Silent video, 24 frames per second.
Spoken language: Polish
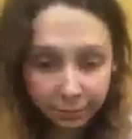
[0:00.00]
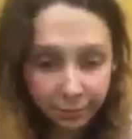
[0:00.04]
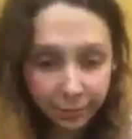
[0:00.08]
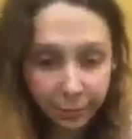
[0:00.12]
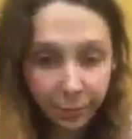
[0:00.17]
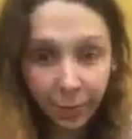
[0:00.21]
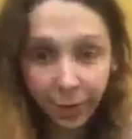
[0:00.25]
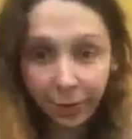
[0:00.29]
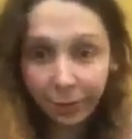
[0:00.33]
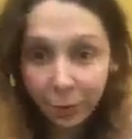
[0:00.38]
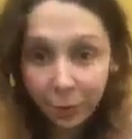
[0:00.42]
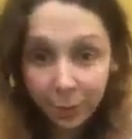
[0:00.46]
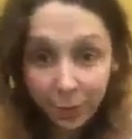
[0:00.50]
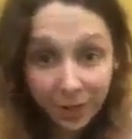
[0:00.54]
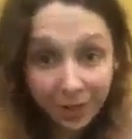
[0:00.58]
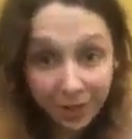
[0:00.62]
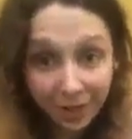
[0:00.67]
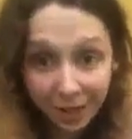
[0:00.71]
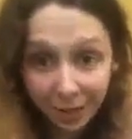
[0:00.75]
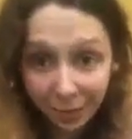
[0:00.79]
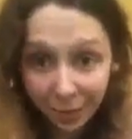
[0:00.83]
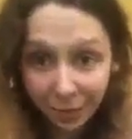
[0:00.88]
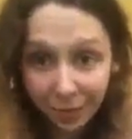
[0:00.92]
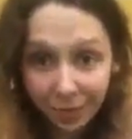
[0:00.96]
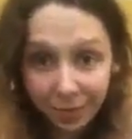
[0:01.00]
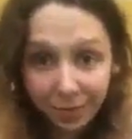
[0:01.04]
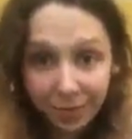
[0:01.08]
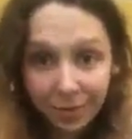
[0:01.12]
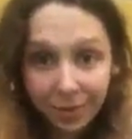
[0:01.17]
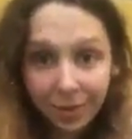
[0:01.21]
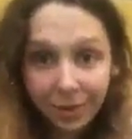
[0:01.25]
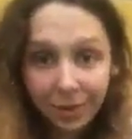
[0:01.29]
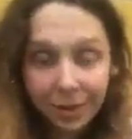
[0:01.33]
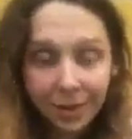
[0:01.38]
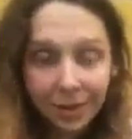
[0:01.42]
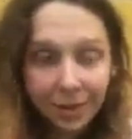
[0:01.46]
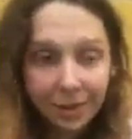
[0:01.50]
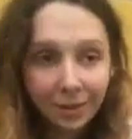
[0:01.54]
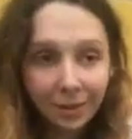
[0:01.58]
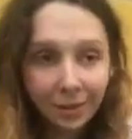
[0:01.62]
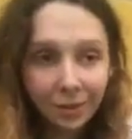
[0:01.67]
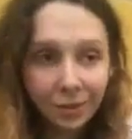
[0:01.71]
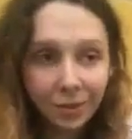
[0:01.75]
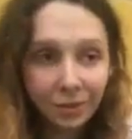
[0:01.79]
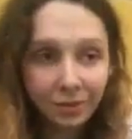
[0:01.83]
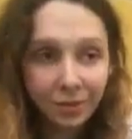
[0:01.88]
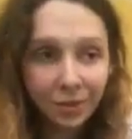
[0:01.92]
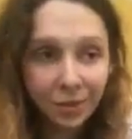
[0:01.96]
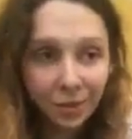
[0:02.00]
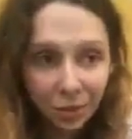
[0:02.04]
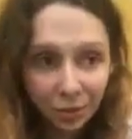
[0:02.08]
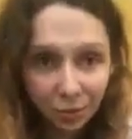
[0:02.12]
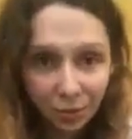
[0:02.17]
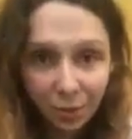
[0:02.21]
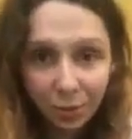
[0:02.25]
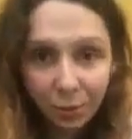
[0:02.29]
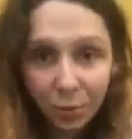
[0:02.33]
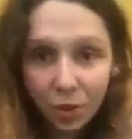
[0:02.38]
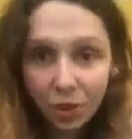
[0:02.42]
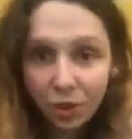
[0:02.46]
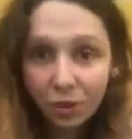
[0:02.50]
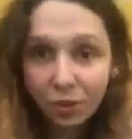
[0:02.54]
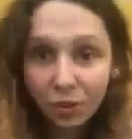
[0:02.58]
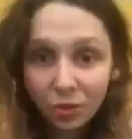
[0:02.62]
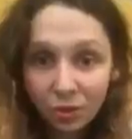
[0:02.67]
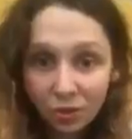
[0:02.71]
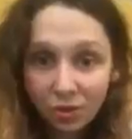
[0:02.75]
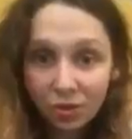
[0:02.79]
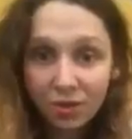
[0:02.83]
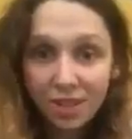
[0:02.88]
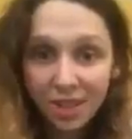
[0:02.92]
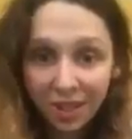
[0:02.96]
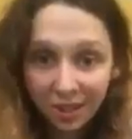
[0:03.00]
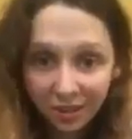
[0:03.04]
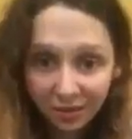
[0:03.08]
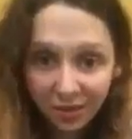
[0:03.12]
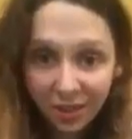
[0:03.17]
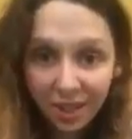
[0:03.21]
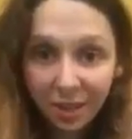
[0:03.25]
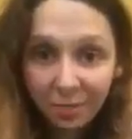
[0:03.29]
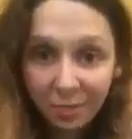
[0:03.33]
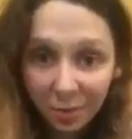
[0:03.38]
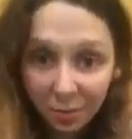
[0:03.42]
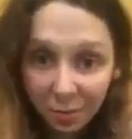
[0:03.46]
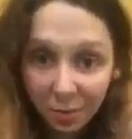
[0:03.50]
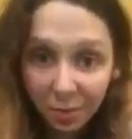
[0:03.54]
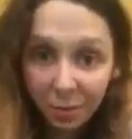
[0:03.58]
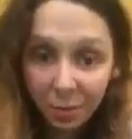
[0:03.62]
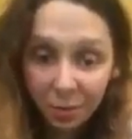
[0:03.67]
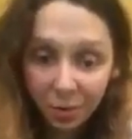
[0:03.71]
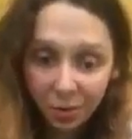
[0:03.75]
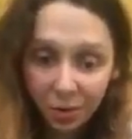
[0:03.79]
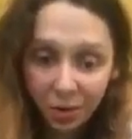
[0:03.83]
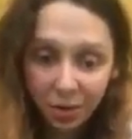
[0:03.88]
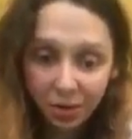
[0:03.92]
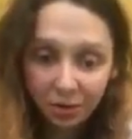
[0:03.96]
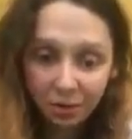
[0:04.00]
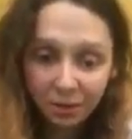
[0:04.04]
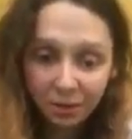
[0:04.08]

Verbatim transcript: byłam w szpitalu. Także wierzyłam, że ktoś za chwilę mi pomoże.